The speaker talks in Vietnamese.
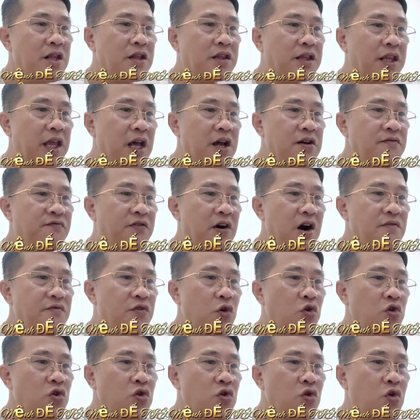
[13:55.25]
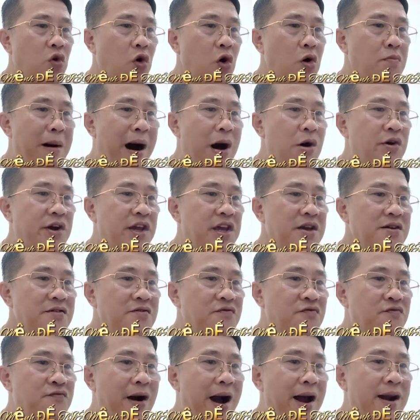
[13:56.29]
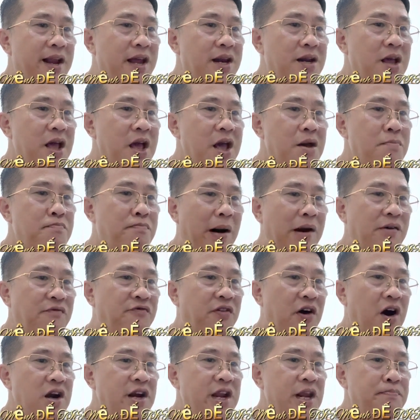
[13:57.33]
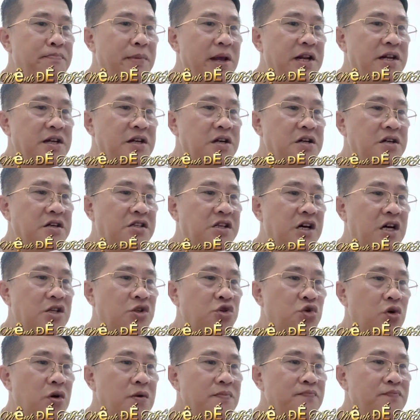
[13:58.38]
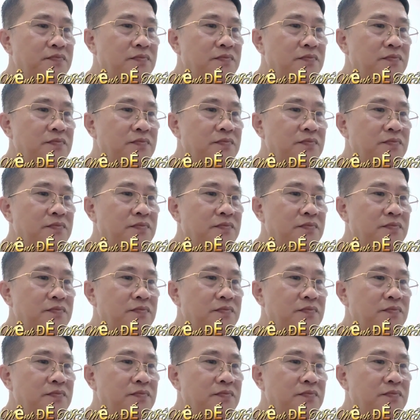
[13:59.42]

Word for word: Tiếng vỡ vụn của bảo khí vang lên mảnh vỡ liên minh rơi xuống.